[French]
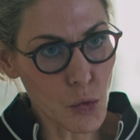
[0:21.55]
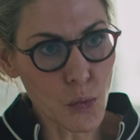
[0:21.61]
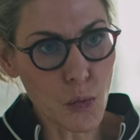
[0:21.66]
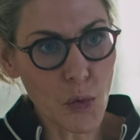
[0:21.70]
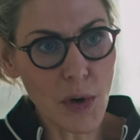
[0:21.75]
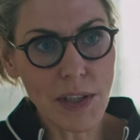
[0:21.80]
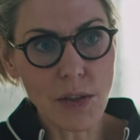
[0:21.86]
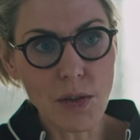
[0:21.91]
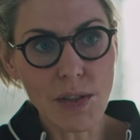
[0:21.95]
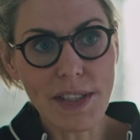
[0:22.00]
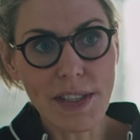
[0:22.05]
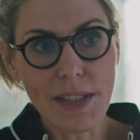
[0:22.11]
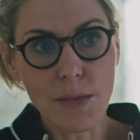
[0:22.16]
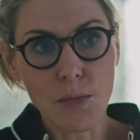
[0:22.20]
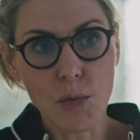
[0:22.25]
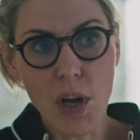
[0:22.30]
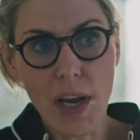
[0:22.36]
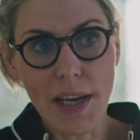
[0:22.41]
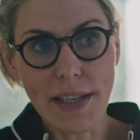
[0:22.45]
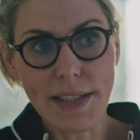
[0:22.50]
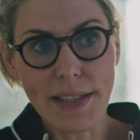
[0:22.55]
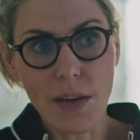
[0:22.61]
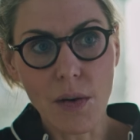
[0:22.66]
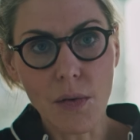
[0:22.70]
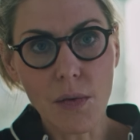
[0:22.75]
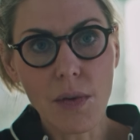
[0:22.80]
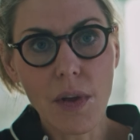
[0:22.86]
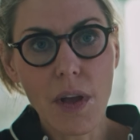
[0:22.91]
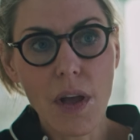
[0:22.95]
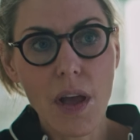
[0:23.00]
eu moins de
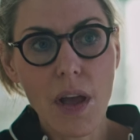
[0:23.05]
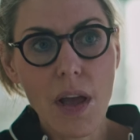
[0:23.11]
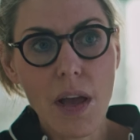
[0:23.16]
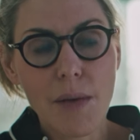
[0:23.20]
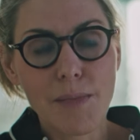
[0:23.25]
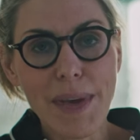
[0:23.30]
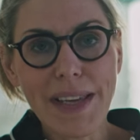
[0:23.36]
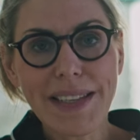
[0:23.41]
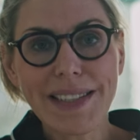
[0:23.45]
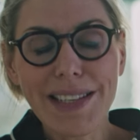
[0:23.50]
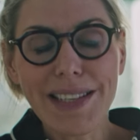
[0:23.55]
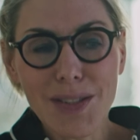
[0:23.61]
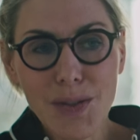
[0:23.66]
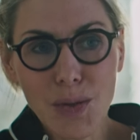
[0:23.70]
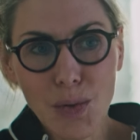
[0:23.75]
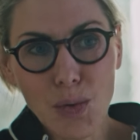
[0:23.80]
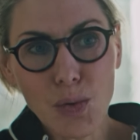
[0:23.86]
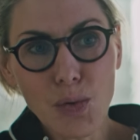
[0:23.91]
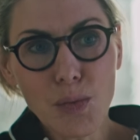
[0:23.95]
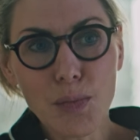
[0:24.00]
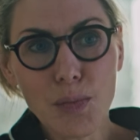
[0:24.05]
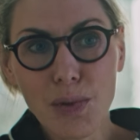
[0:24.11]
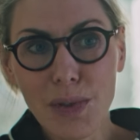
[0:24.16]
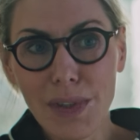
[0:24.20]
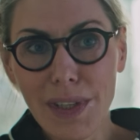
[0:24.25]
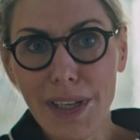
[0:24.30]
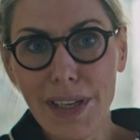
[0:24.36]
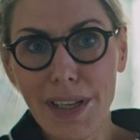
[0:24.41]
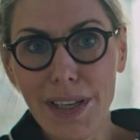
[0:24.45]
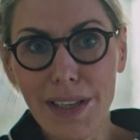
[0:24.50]
stimulation. Mais c'est surtout
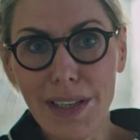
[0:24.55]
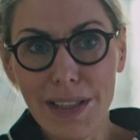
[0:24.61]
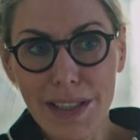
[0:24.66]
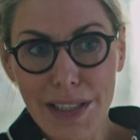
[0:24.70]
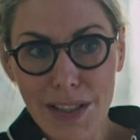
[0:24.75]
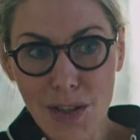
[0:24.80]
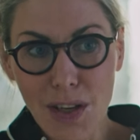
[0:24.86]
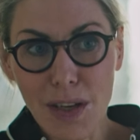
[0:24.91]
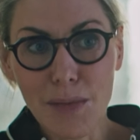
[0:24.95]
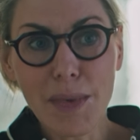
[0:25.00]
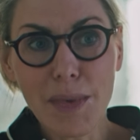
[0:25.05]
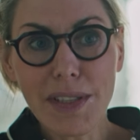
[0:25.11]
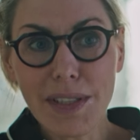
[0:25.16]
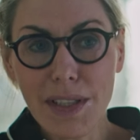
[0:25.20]
pour L'isolement,